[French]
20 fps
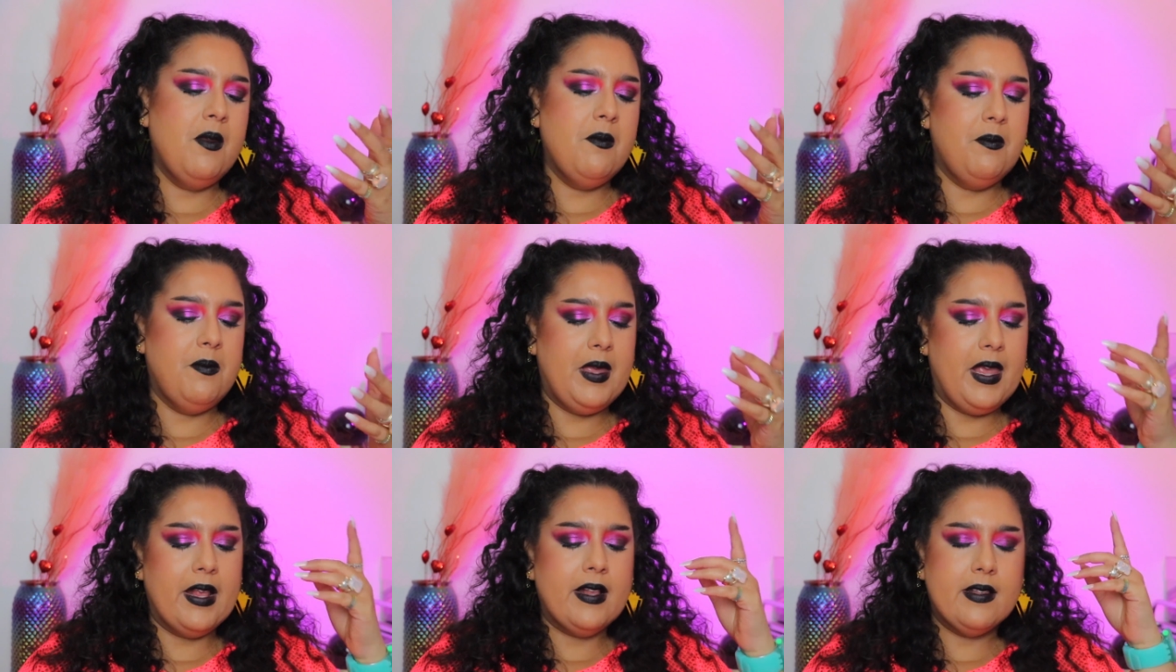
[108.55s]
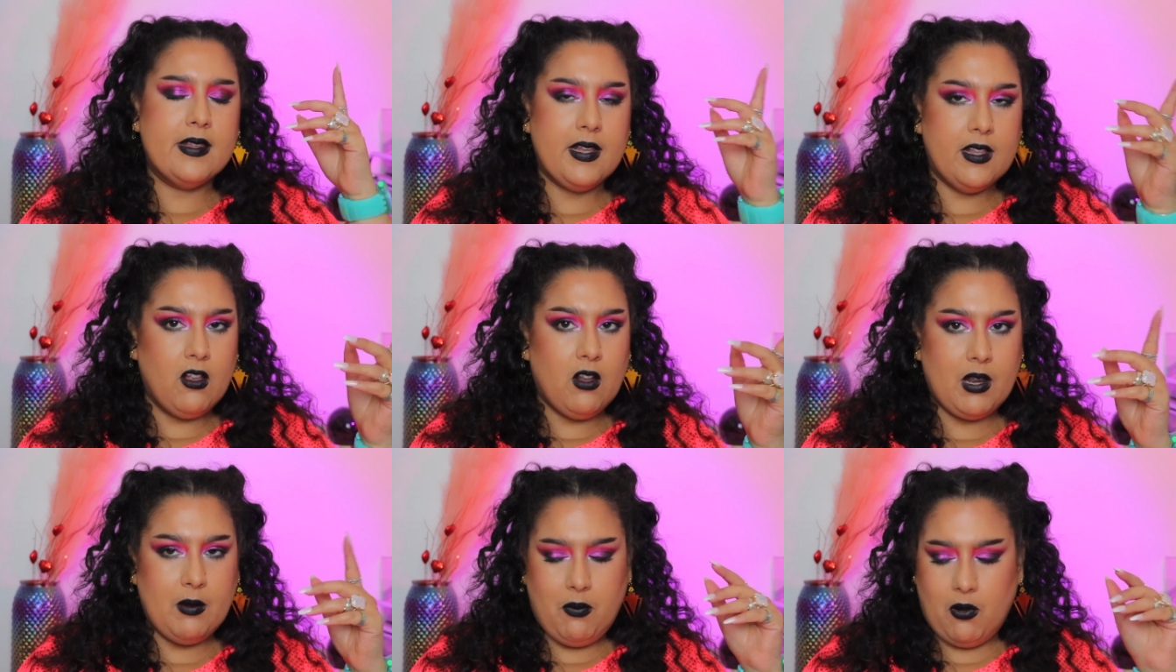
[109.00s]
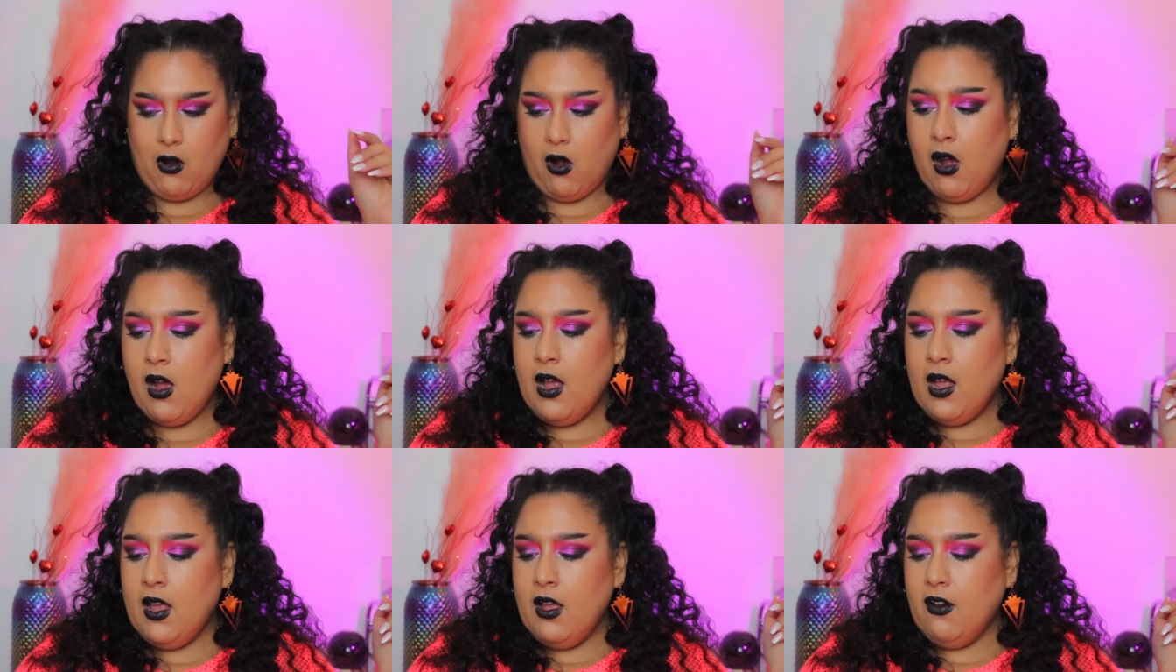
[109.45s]
Mais c'est dans les plans.
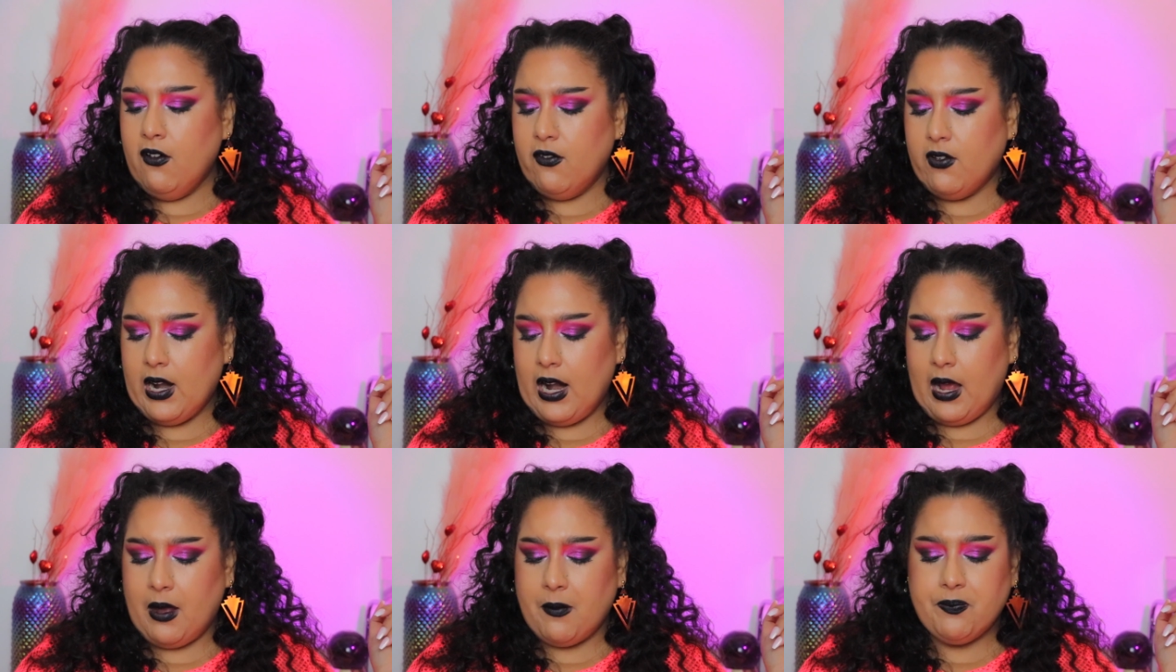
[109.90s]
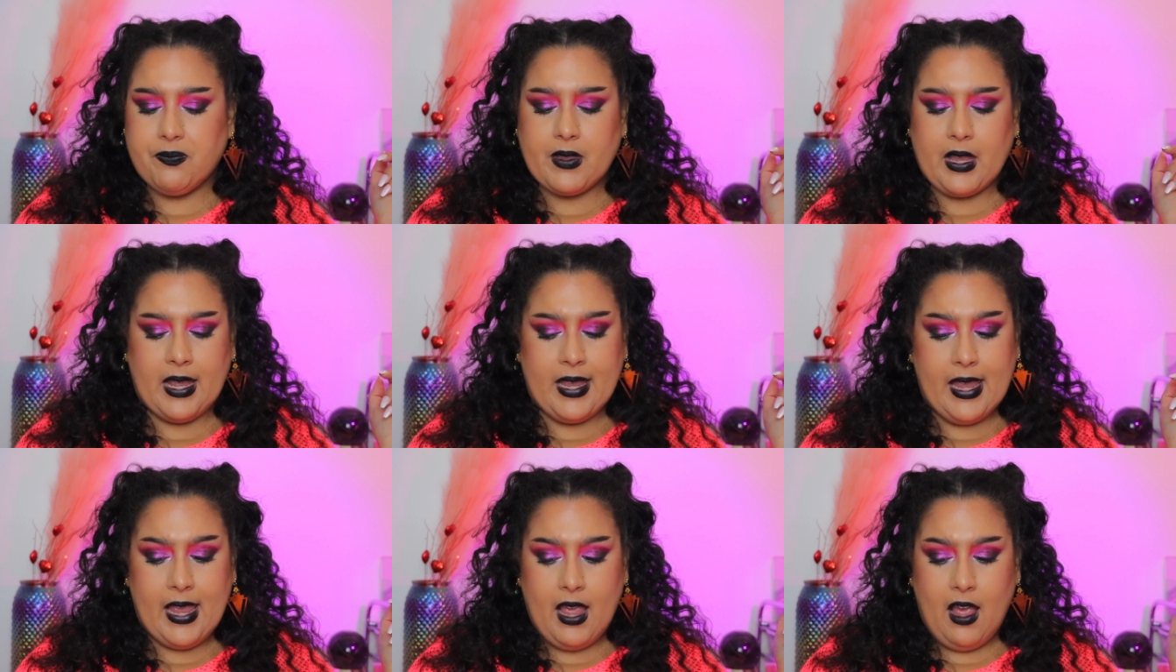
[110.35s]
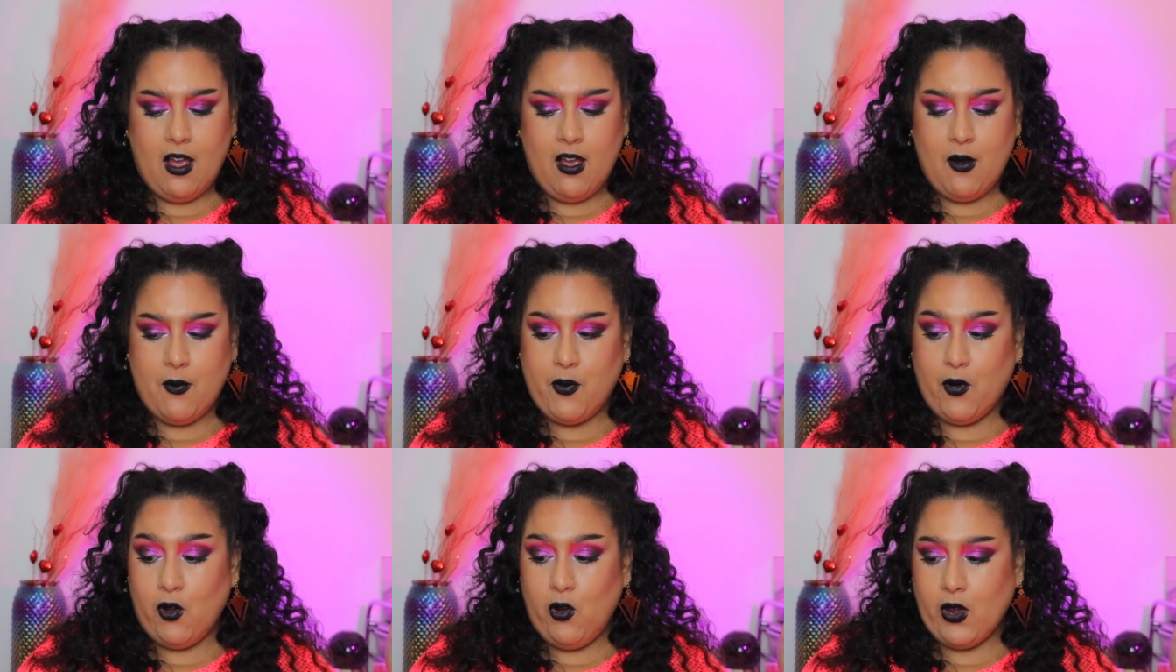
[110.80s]
Voilà. Et
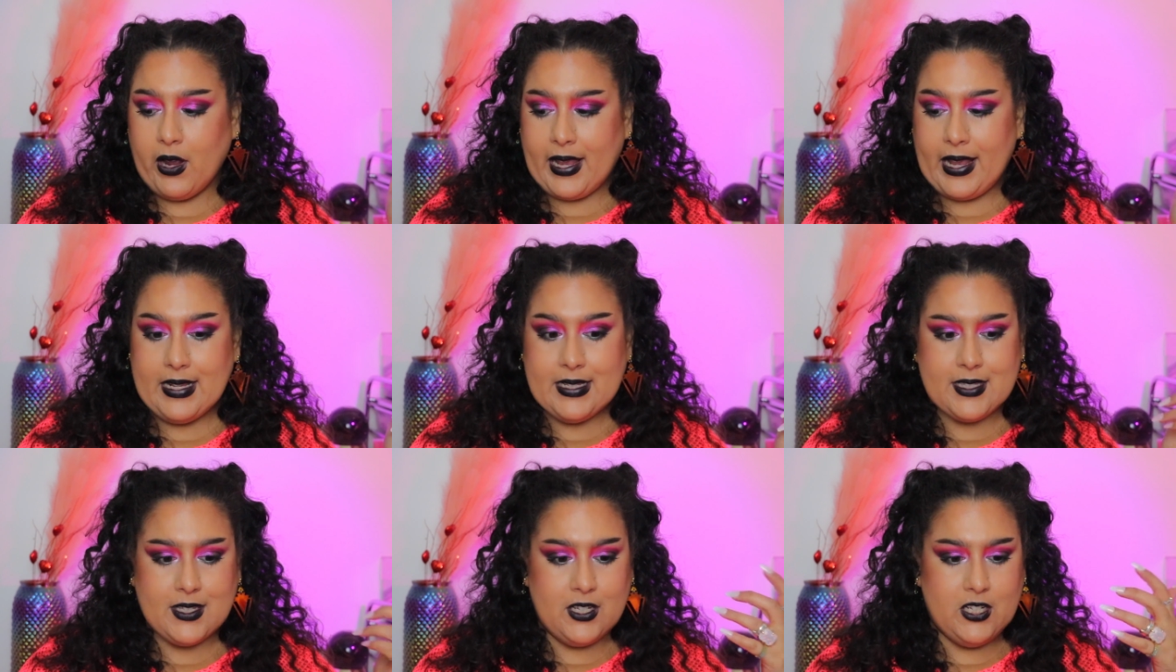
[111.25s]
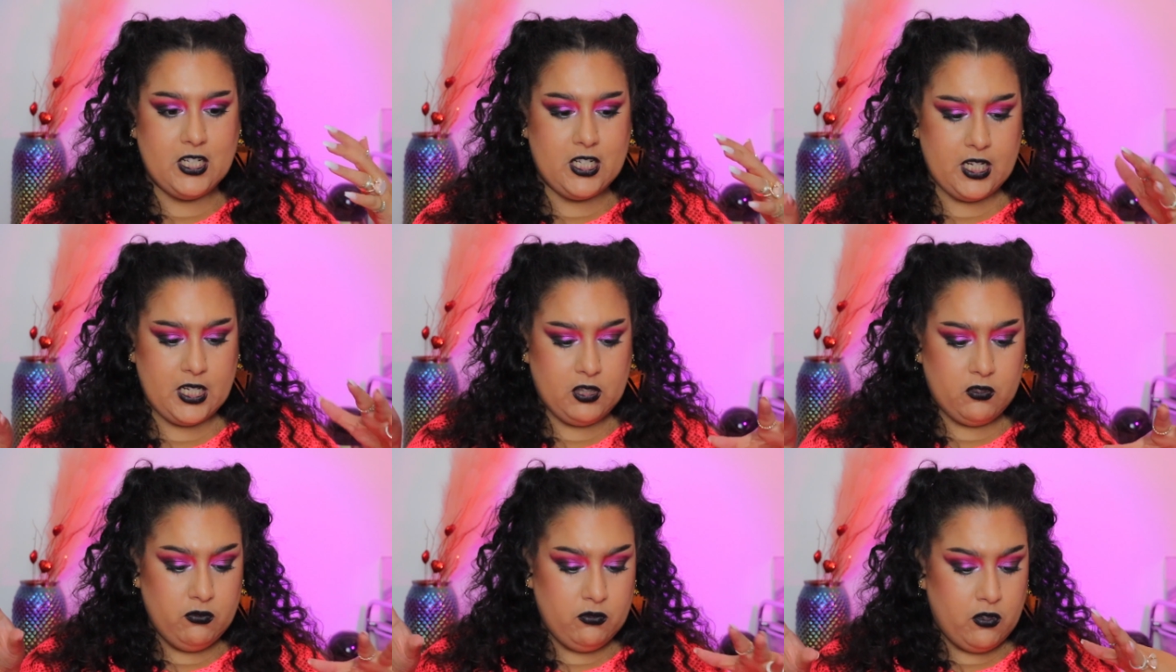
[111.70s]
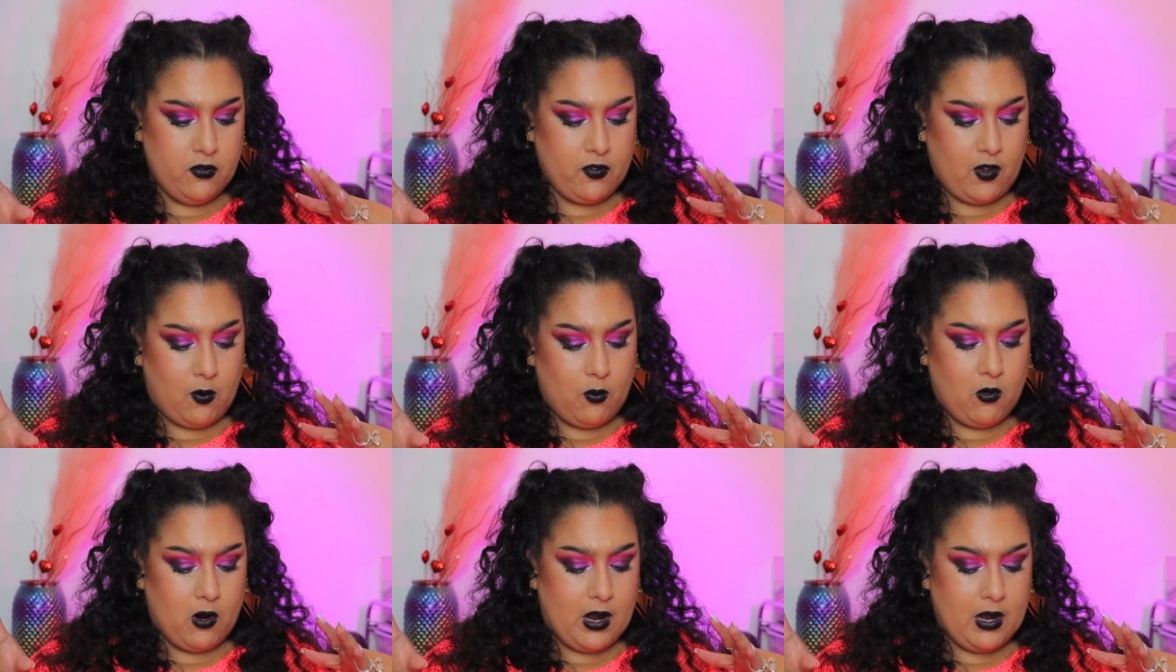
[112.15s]
pour le reste, j'ai tout
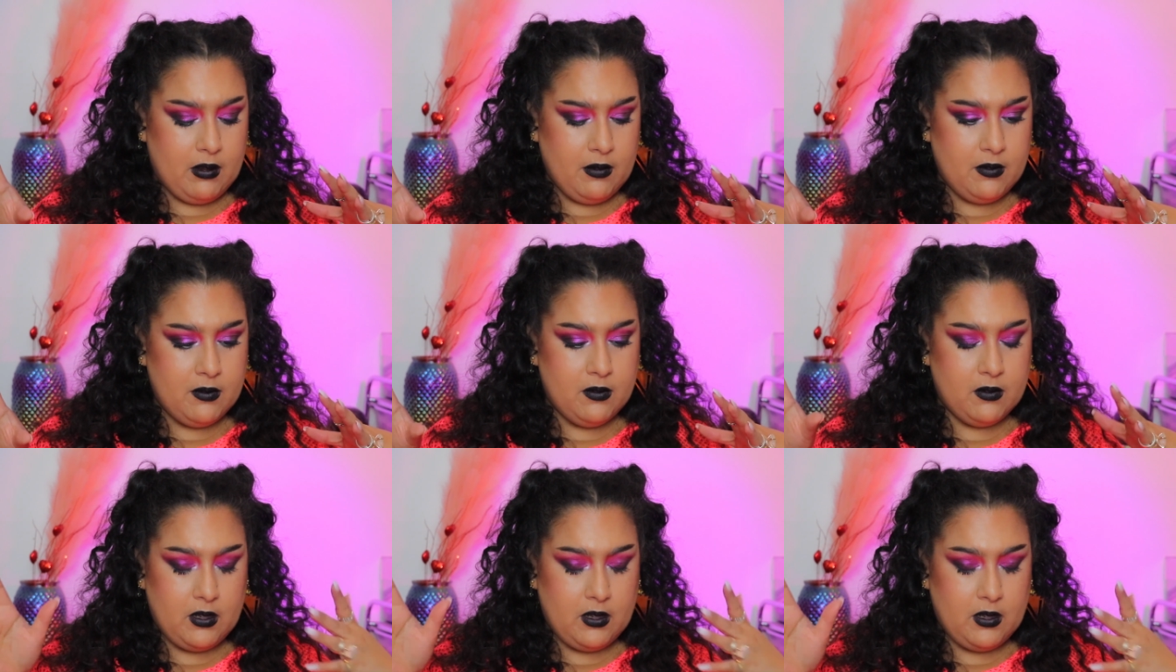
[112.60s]
devant moi